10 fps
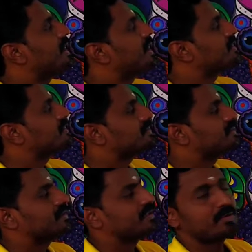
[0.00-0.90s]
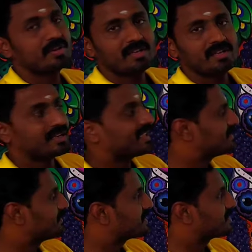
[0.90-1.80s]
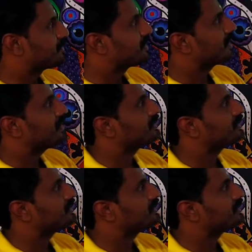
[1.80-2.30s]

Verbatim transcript: அடுத்து இதனுடைய கிளாஸிஃபிகேஷன் பார்த்திங்களா